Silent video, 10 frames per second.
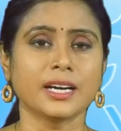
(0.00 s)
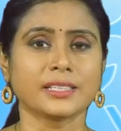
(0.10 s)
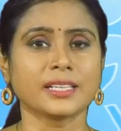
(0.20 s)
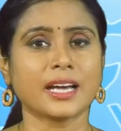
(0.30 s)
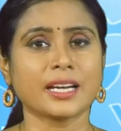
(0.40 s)

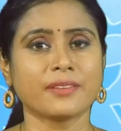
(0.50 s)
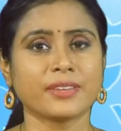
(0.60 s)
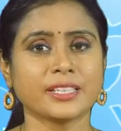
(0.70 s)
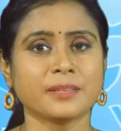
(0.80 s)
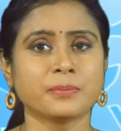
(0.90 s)
అధికారుల
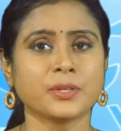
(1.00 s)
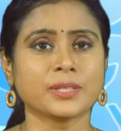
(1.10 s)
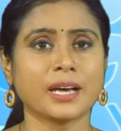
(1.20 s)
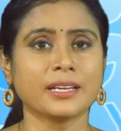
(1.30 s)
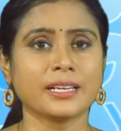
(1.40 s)
వేధింపులు
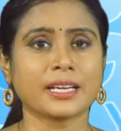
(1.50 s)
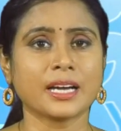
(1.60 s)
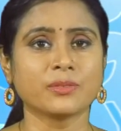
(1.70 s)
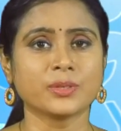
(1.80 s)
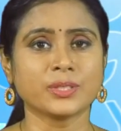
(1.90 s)

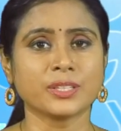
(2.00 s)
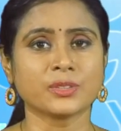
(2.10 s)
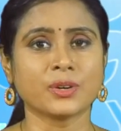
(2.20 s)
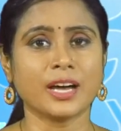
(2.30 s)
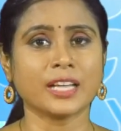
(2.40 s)
తాళలేక
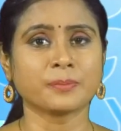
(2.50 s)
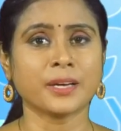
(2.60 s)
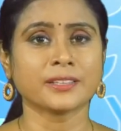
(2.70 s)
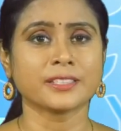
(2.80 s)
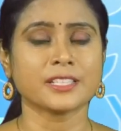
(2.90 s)
ఒత్తిడితో
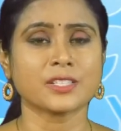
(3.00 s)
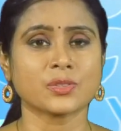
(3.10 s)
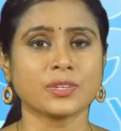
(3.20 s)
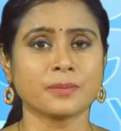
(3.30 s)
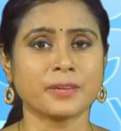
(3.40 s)
ఆత్మహత్య
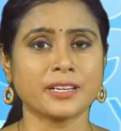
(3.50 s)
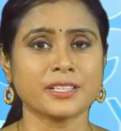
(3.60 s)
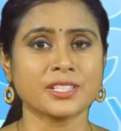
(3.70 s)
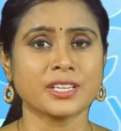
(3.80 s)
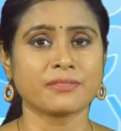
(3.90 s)
చేసుకుని
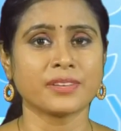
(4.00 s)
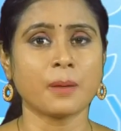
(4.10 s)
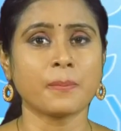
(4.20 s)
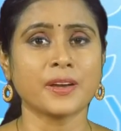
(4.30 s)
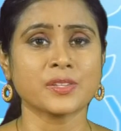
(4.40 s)
మరణించిన
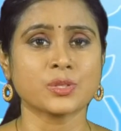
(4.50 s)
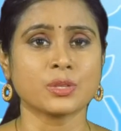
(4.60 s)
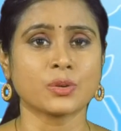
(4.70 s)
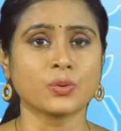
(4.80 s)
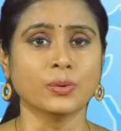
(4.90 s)

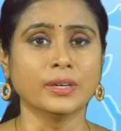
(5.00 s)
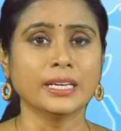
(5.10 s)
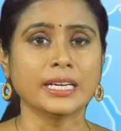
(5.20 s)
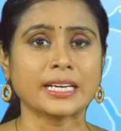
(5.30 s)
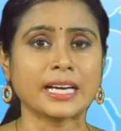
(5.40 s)
వ్యాపారస్తులకు
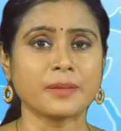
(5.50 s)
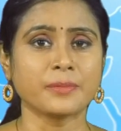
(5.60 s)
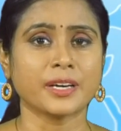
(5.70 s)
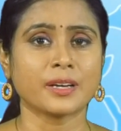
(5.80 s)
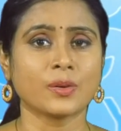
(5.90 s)

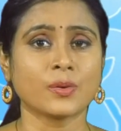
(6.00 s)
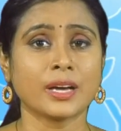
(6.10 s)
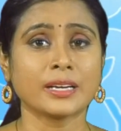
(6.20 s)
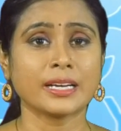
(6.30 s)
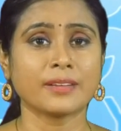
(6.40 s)
కరీంనగర్లో
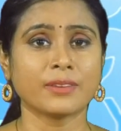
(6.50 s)
ఘన